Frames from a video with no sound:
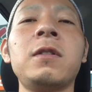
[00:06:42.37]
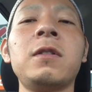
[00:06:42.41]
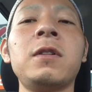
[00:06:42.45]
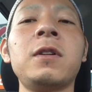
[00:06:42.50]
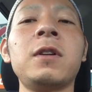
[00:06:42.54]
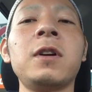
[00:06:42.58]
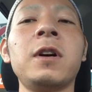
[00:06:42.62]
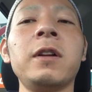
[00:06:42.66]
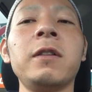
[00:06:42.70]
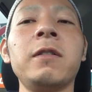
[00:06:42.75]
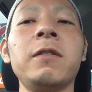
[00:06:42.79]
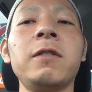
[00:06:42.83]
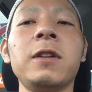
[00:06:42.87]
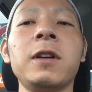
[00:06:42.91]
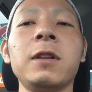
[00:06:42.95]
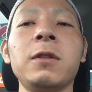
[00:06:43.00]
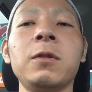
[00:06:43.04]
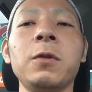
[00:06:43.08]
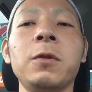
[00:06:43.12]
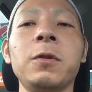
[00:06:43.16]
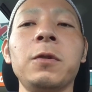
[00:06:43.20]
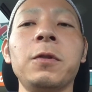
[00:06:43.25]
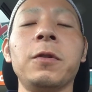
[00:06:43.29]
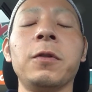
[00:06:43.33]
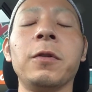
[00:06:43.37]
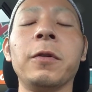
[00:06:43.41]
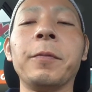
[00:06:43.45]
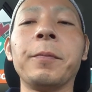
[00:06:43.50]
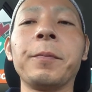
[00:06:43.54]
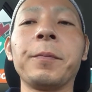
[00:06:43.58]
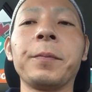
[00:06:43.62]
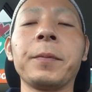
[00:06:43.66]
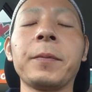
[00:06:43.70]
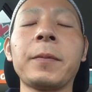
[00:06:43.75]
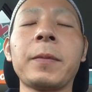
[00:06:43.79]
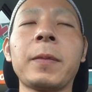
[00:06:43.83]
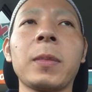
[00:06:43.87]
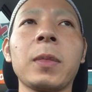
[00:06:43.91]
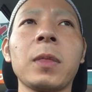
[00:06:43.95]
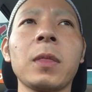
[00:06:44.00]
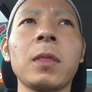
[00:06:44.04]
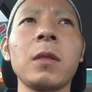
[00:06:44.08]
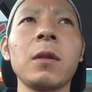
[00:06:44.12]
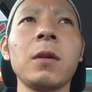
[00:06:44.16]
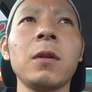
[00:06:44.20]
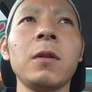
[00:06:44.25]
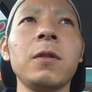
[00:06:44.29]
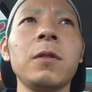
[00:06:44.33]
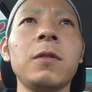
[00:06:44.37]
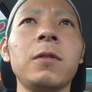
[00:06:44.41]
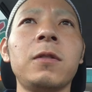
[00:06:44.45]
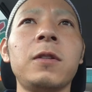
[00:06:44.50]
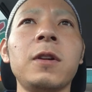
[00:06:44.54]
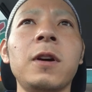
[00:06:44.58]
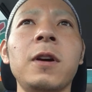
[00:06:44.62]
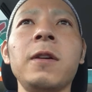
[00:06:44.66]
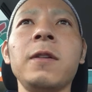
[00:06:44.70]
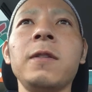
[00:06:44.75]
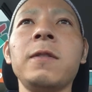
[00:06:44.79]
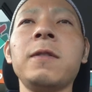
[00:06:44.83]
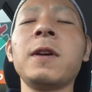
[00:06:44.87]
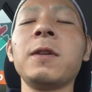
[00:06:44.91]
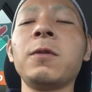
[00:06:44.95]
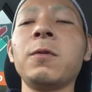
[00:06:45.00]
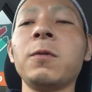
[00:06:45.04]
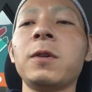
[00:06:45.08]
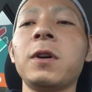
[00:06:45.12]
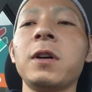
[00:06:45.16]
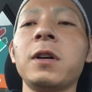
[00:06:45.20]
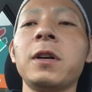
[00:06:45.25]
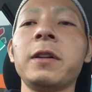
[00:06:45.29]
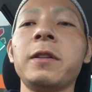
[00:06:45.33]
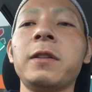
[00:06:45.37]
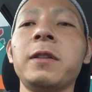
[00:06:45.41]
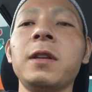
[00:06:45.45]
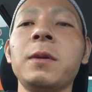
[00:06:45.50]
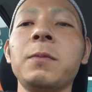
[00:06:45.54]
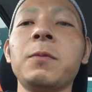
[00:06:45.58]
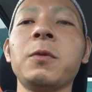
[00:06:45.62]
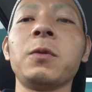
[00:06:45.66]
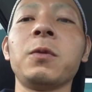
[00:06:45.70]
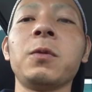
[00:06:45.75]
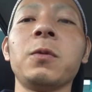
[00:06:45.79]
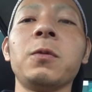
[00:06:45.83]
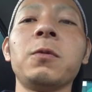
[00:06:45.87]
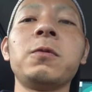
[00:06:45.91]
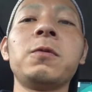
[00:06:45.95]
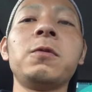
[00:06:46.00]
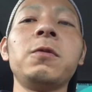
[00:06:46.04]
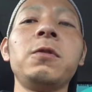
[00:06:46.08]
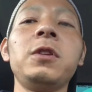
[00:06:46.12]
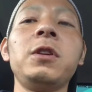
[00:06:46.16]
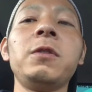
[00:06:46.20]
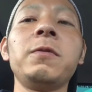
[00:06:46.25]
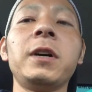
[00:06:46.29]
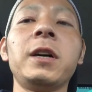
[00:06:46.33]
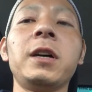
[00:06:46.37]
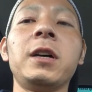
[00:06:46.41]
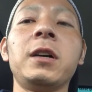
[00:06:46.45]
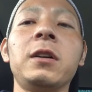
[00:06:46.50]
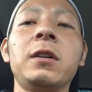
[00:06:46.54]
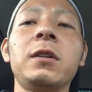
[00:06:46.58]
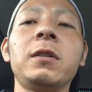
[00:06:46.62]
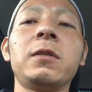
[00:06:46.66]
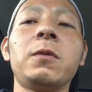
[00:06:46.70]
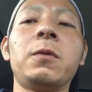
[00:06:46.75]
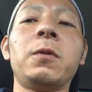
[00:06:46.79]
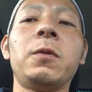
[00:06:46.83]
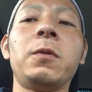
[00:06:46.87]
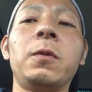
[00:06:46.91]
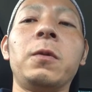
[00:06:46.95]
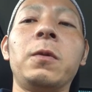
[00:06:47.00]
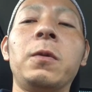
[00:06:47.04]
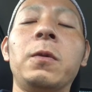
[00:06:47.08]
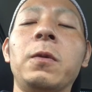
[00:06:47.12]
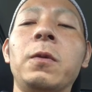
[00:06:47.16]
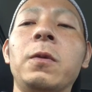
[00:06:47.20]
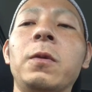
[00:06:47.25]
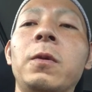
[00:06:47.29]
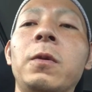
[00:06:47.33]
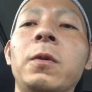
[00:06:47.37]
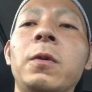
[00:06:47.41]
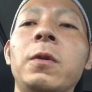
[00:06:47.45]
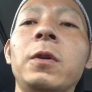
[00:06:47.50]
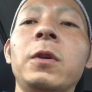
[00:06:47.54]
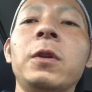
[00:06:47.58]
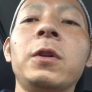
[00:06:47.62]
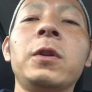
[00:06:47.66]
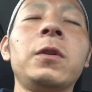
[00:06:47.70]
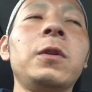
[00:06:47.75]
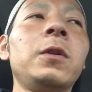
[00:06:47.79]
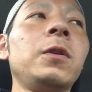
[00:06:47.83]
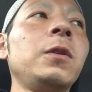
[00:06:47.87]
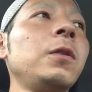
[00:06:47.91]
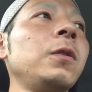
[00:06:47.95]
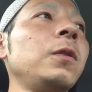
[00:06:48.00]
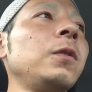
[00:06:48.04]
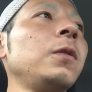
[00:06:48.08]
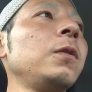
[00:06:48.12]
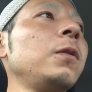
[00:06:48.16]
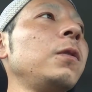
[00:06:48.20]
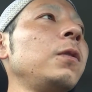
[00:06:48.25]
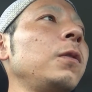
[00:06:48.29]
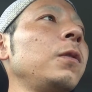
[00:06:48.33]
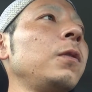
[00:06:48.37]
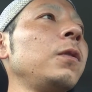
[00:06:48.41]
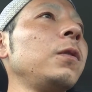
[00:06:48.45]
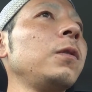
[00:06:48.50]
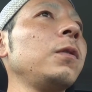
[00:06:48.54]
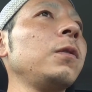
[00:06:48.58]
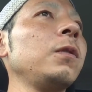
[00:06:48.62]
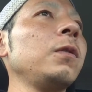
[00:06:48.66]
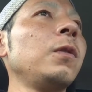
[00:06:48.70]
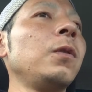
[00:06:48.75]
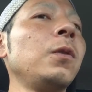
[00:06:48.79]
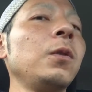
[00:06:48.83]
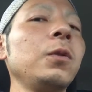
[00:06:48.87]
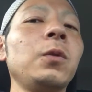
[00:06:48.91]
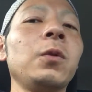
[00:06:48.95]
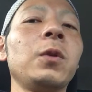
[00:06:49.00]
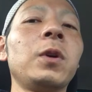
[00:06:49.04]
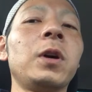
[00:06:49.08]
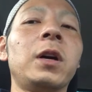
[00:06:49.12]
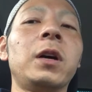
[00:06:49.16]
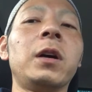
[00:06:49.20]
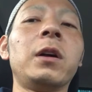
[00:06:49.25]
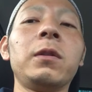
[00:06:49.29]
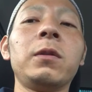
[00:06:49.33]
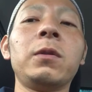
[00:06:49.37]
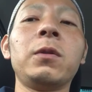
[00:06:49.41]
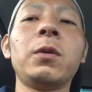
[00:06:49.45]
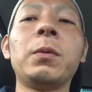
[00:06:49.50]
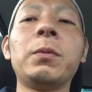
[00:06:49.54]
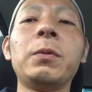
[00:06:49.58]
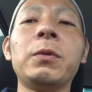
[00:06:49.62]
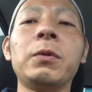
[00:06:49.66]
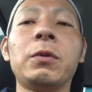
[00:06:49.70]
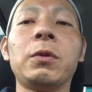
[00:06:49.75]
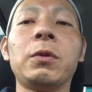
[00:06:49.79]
感じだと段差とかがあっても特にはこう音が飛ぶ